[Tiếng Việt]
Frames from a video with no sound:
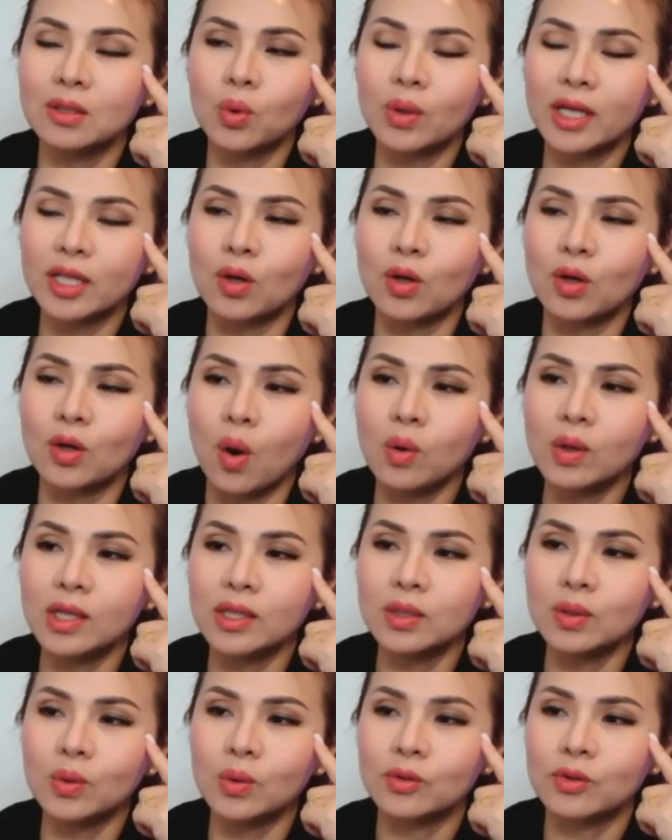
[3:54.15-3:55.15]
luôn cái cổ
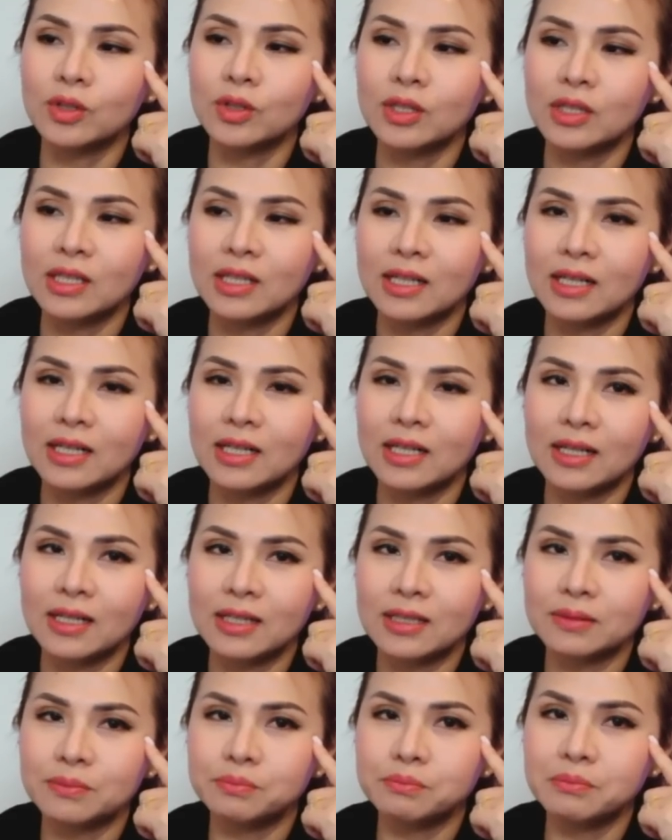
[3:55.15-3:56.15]
lên luôn
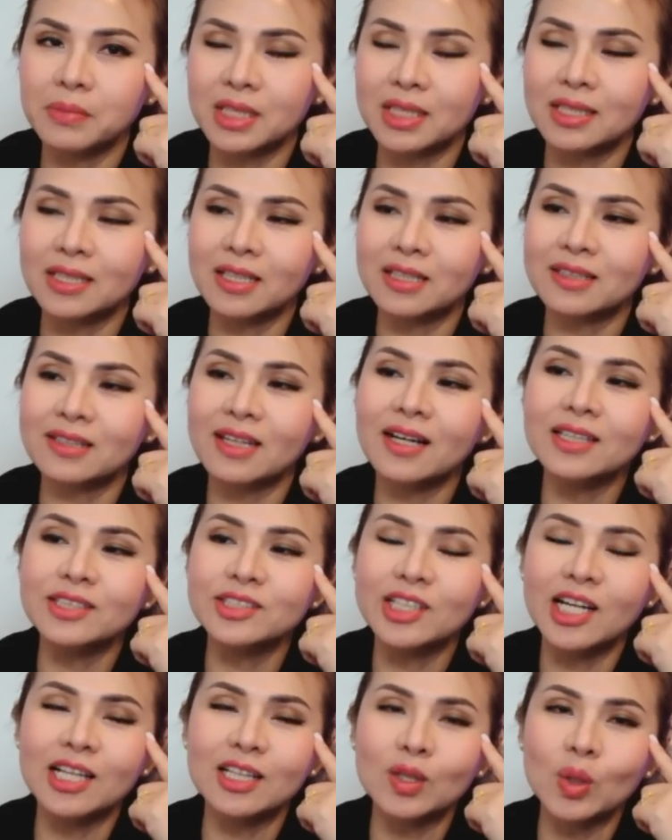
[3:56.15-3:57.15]
à, bịch lên tới
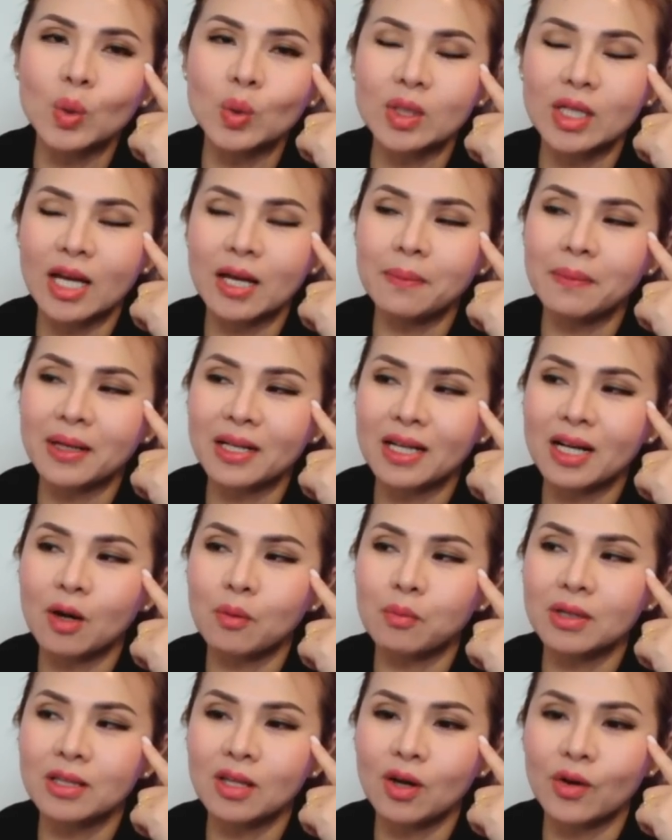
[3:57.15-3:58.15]
trên luôn để mà nó
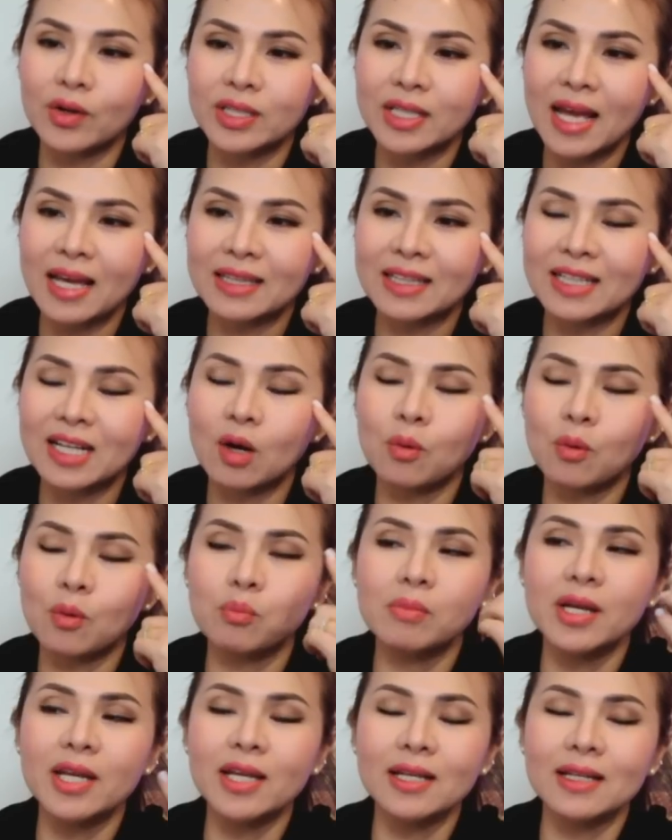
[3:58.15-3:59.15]
không có lòi ra thì
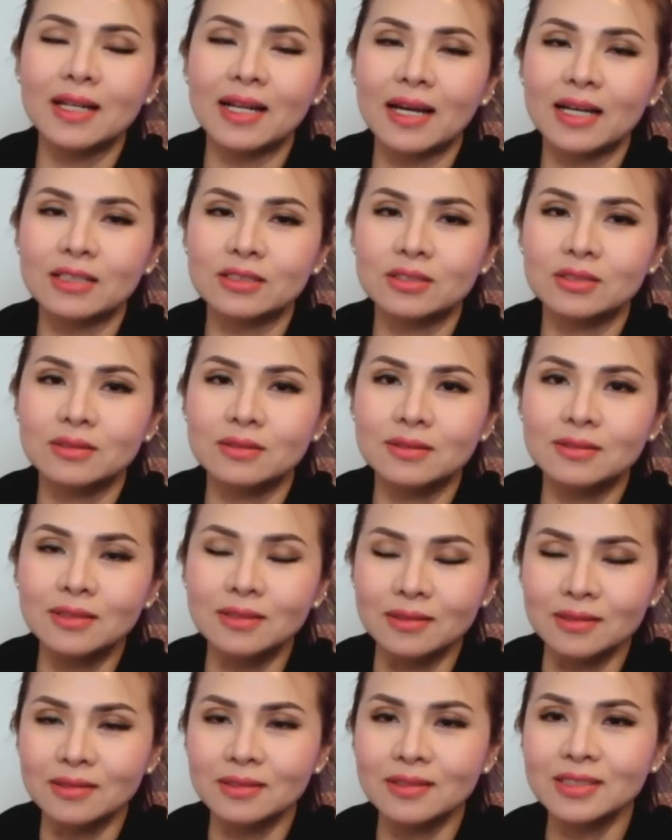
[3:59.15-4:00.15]
không biết là
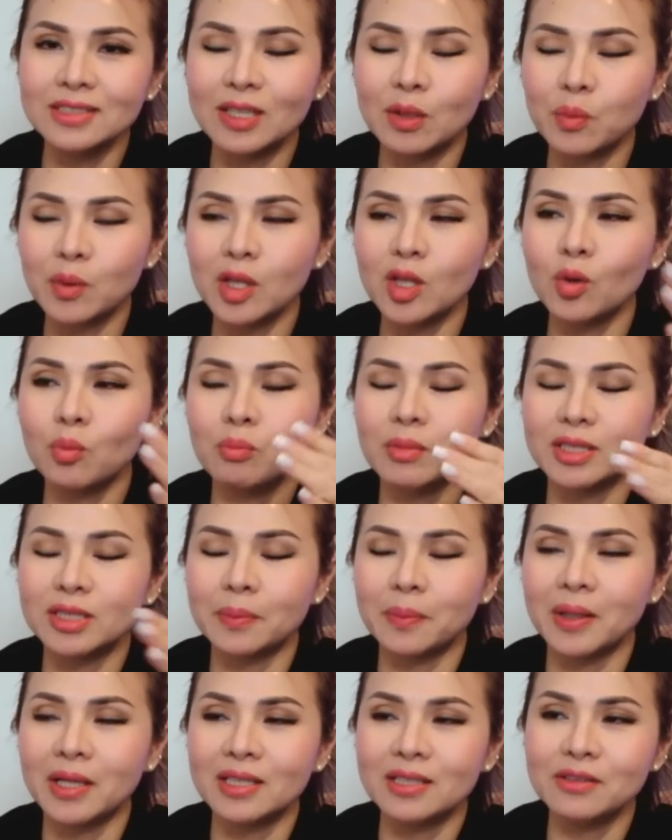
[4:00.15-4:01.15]
giữa trong cái lúc mà
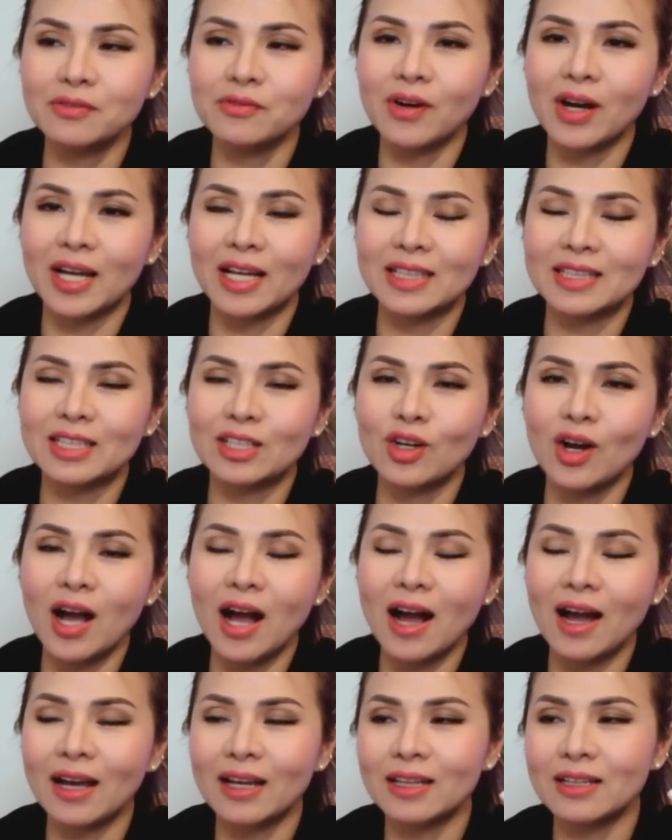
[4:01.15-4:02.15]
chụp hình như vậy thì có
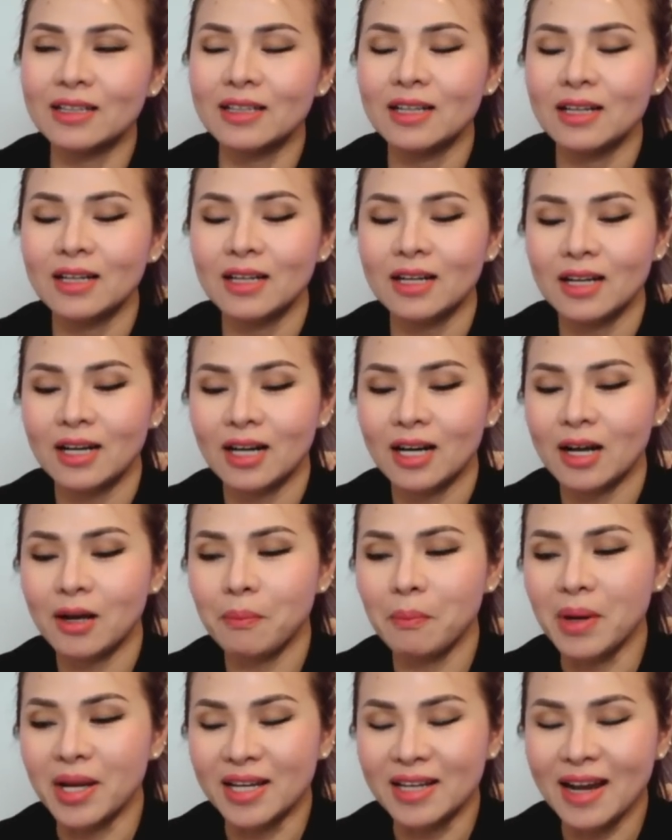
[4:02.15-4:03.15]
ai à,
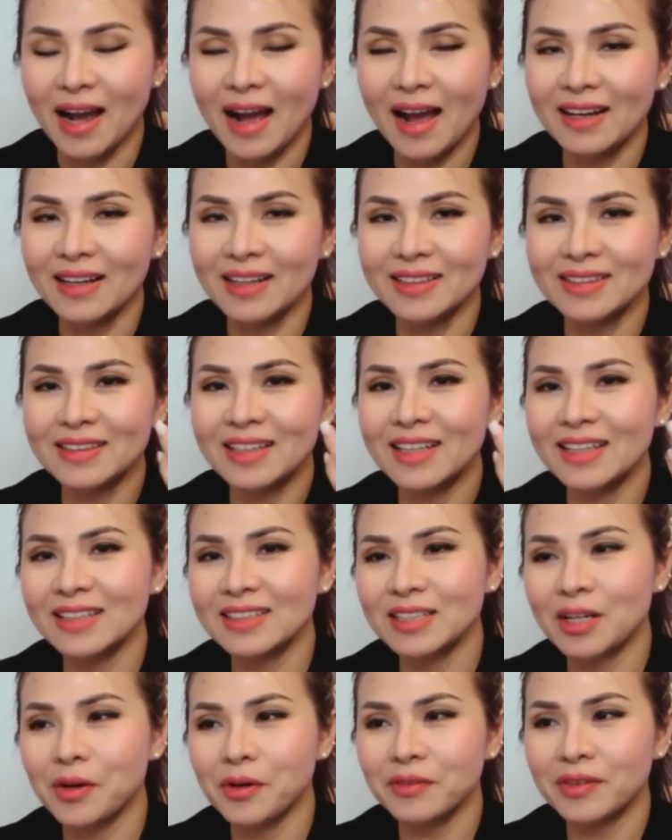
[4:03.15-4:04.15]
bị ai lên tiếng
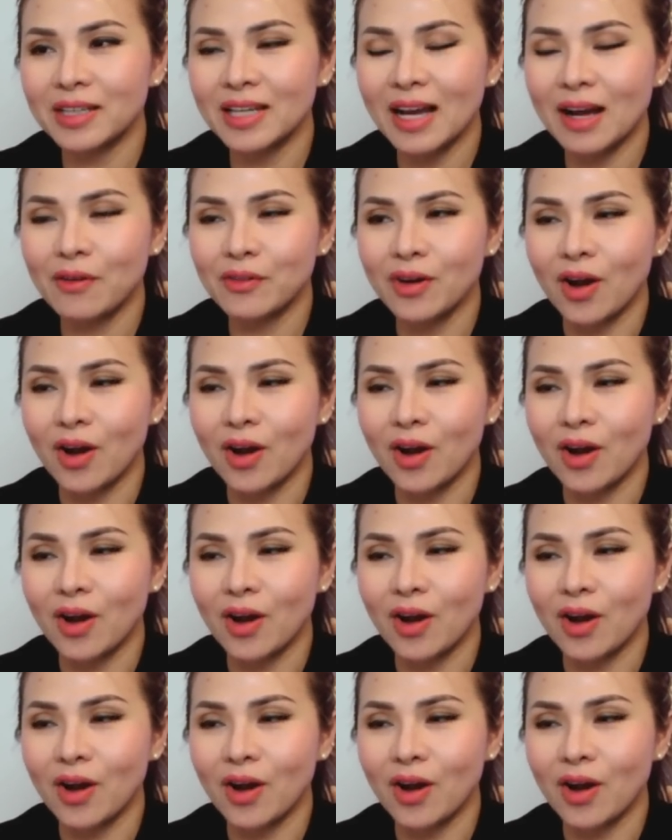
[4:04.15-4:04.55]
nói về cái áo